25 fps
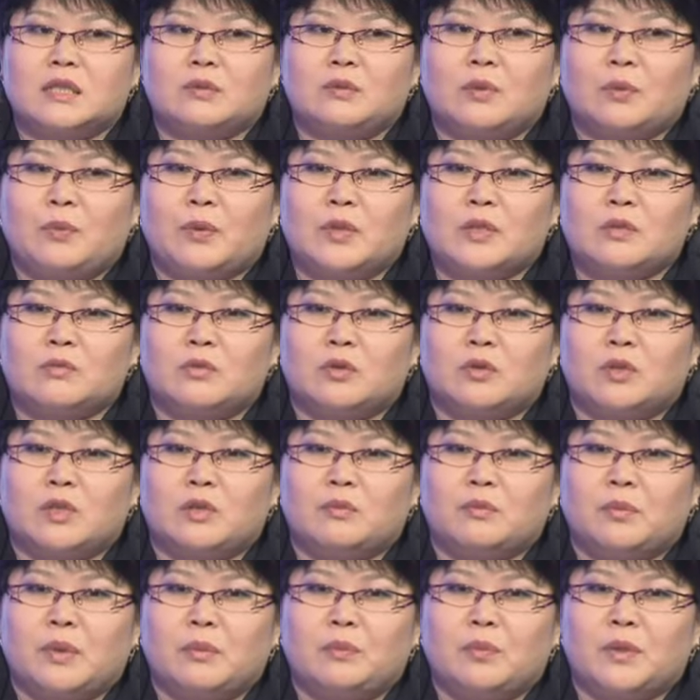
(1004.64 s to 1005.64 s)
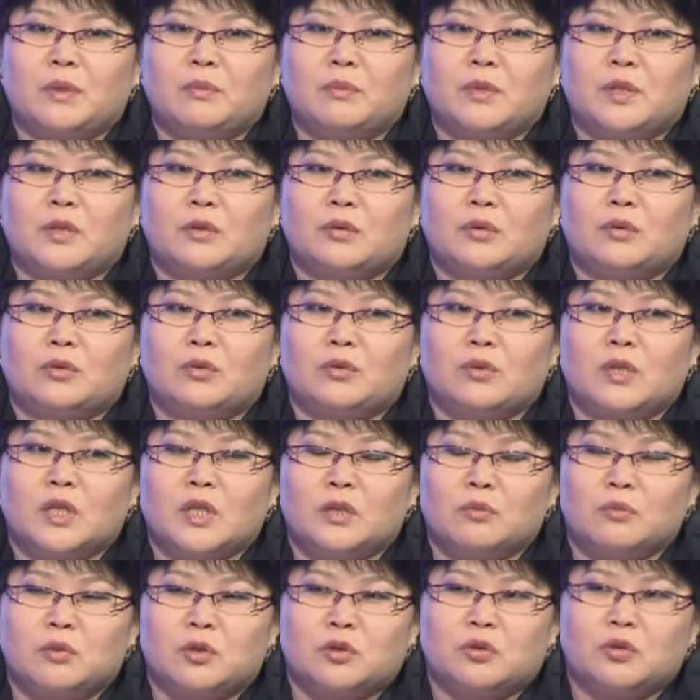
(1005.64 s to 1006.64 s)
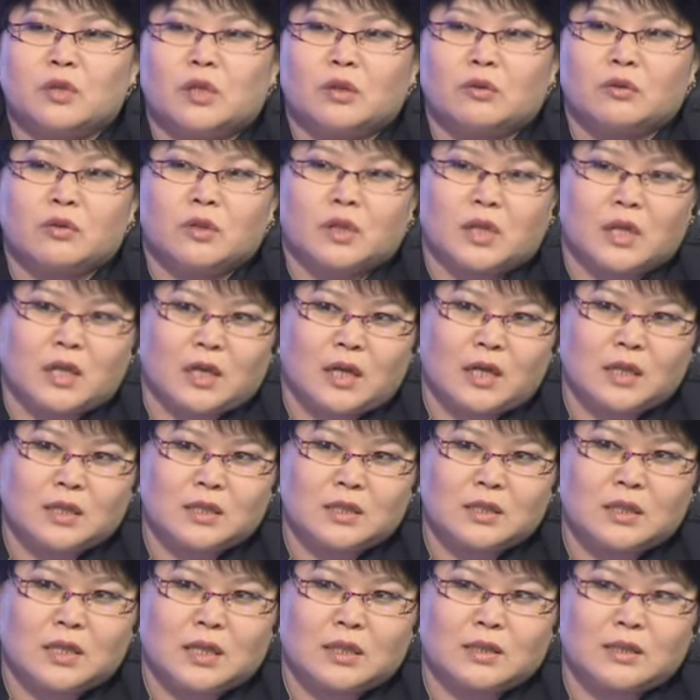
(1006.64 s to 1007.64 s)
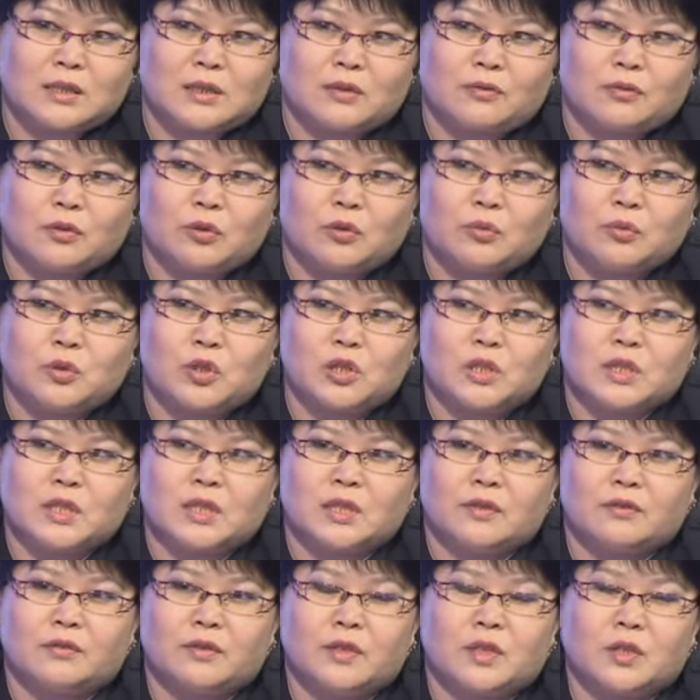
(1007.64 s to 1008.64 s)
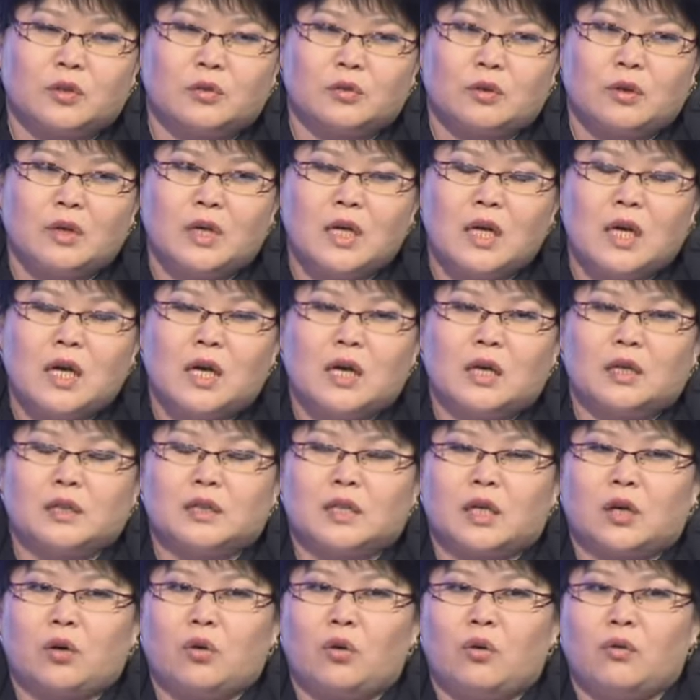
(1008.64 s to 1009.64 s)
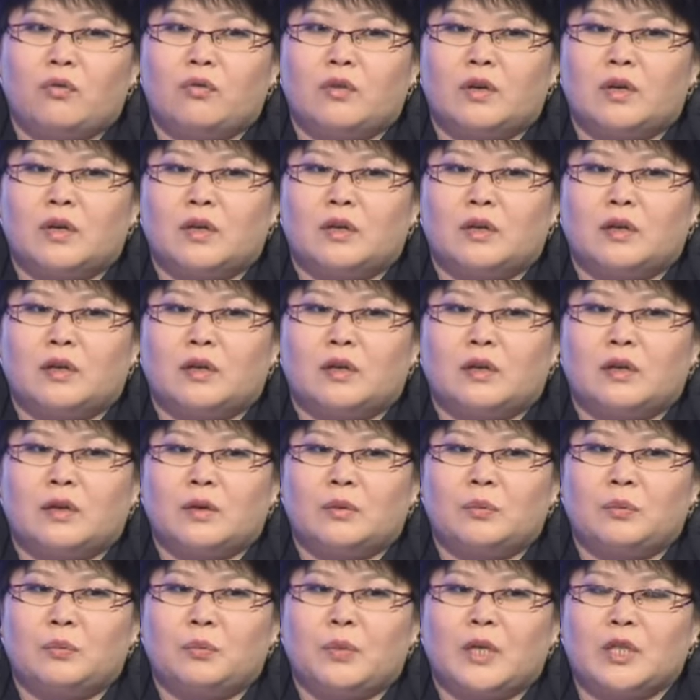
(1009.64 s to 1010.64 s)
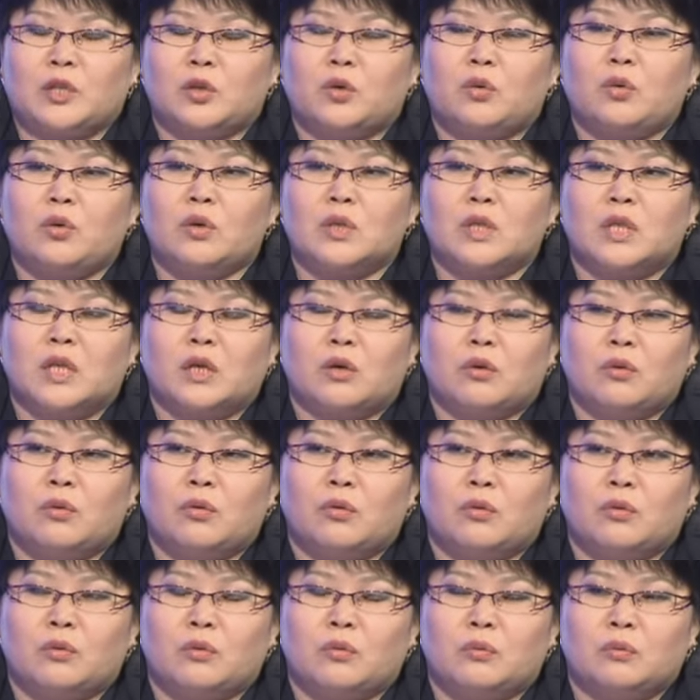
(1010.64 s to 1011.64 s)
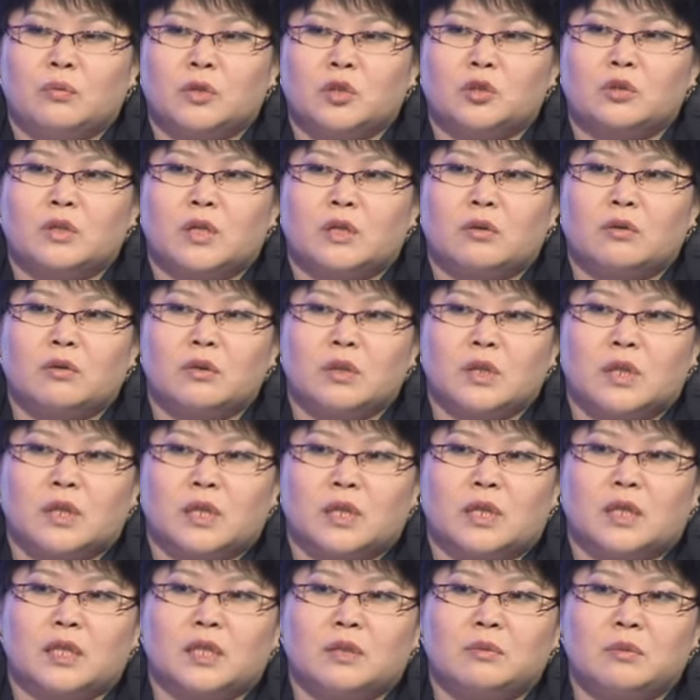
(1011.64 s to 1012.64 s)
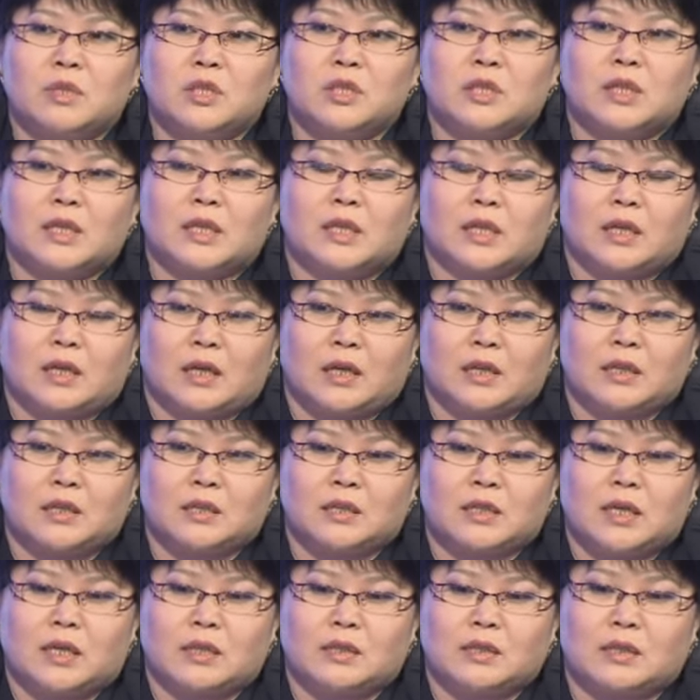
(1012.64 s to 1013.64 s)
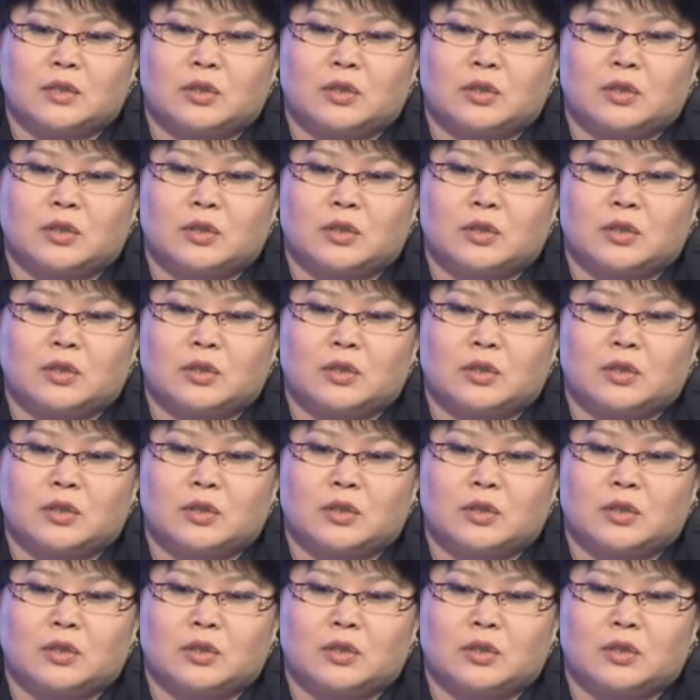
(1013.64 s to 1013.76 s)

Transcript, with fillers: мы посмотрим по примеру других международных организаций, в том числе и ВТО, такого э, подхода у международных экономических организаций,